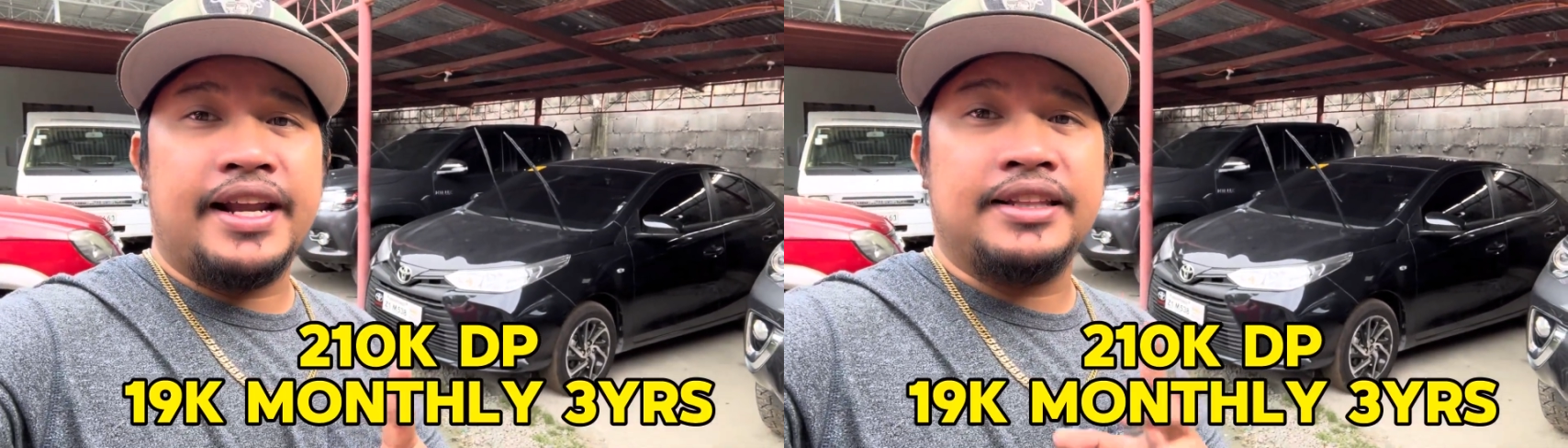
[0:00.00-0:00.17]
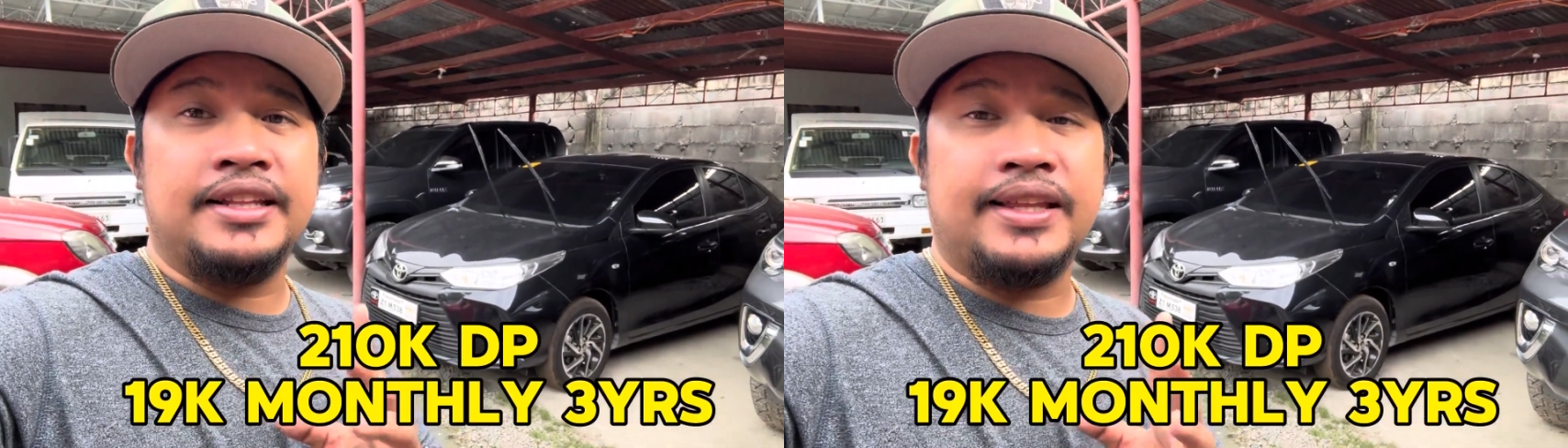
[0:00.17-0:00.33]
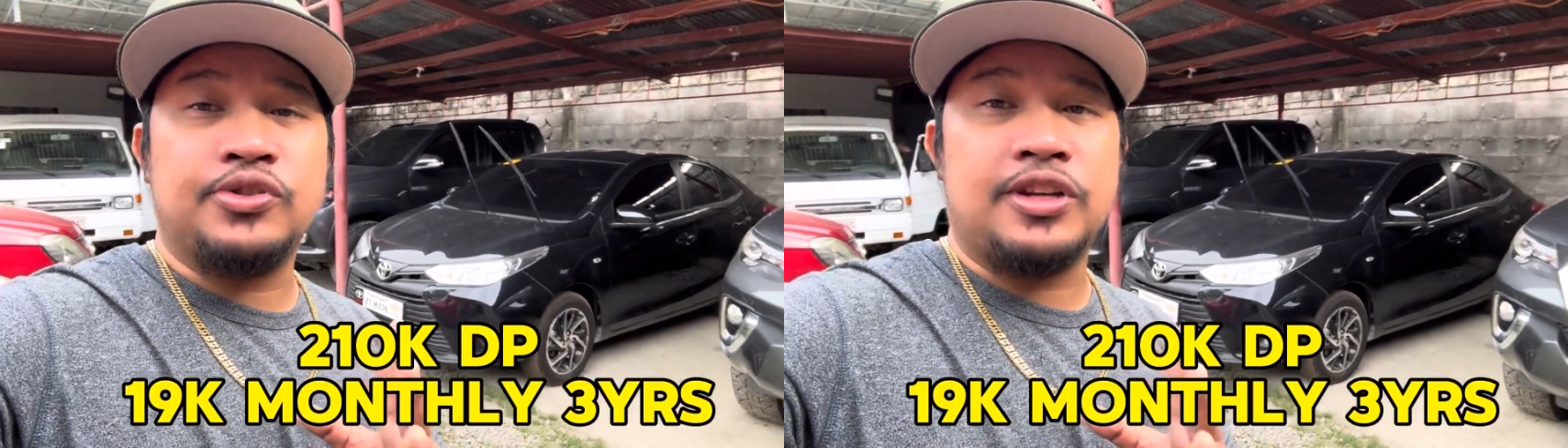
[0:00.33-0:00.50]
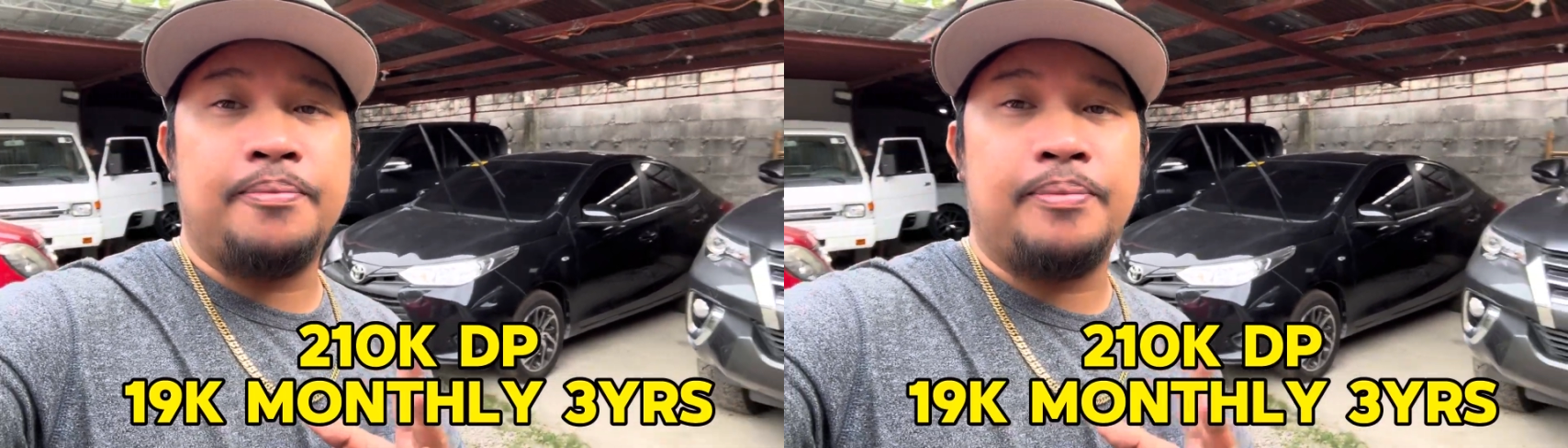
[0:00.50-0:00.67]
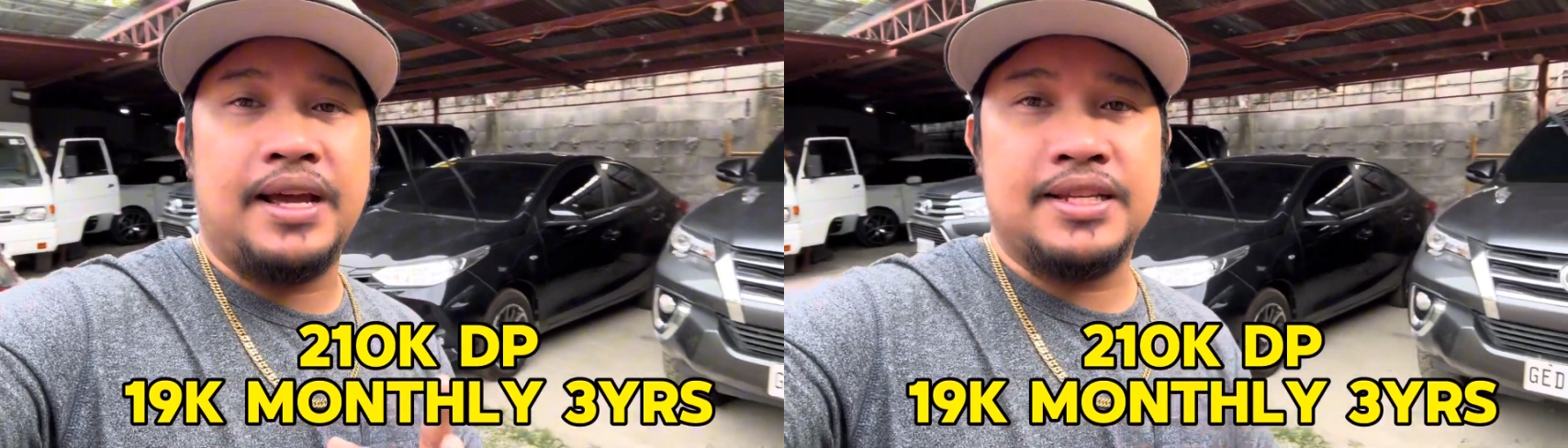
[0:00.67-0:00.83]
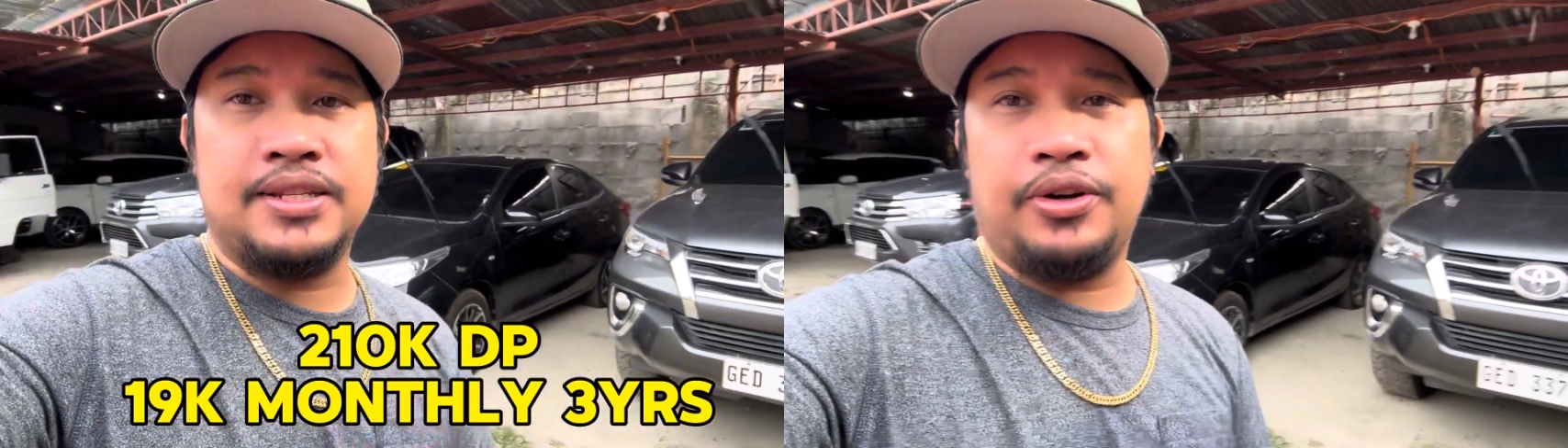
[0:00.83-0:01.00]
19,000
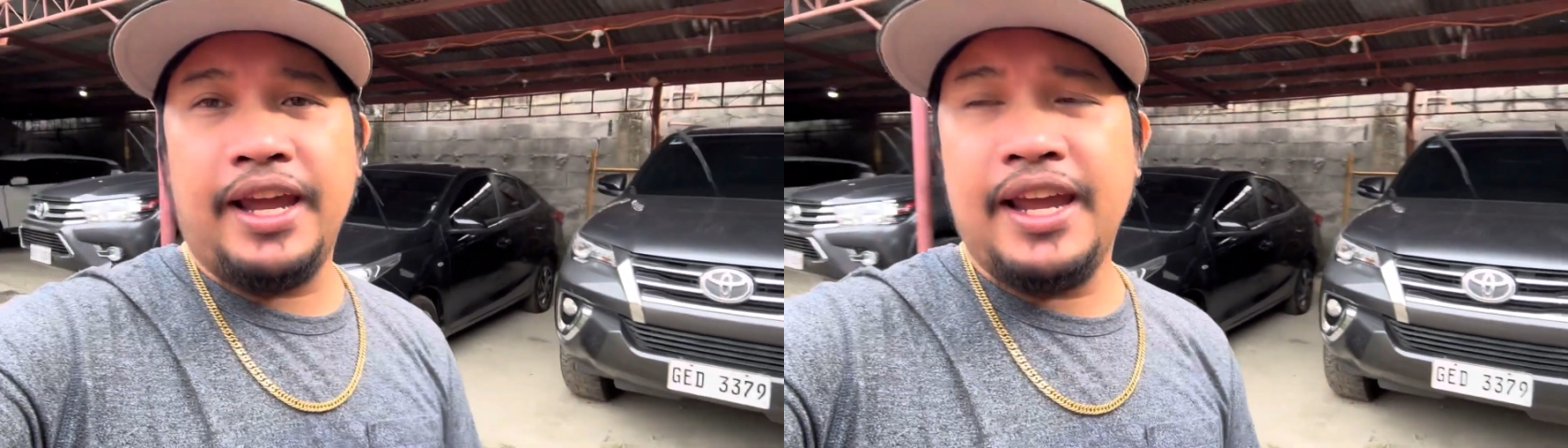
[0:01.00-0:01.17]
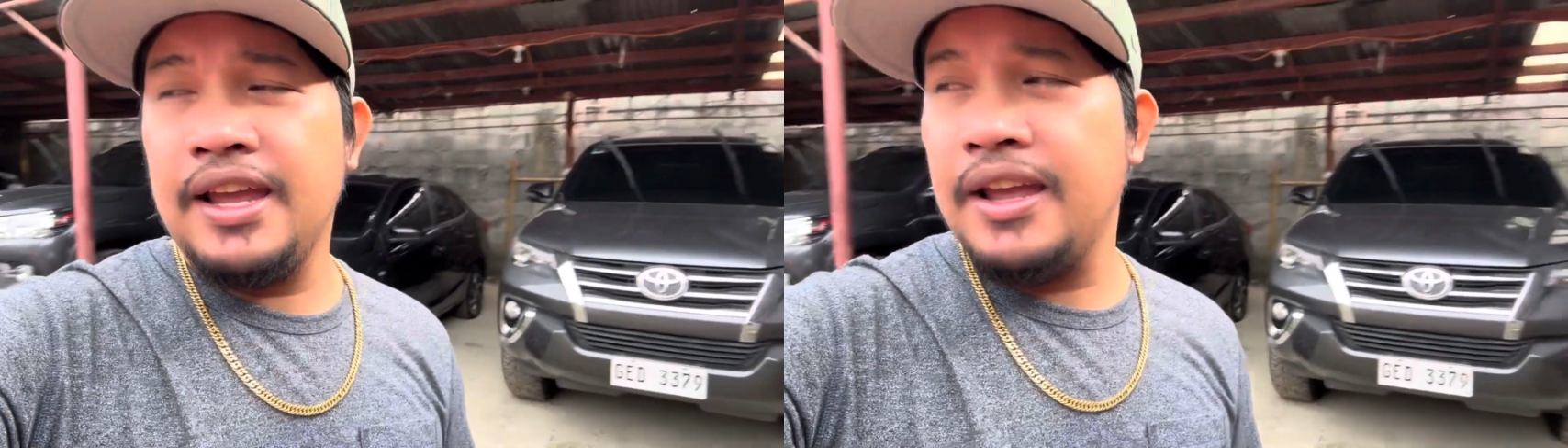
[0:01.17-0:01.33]
plus. Okay?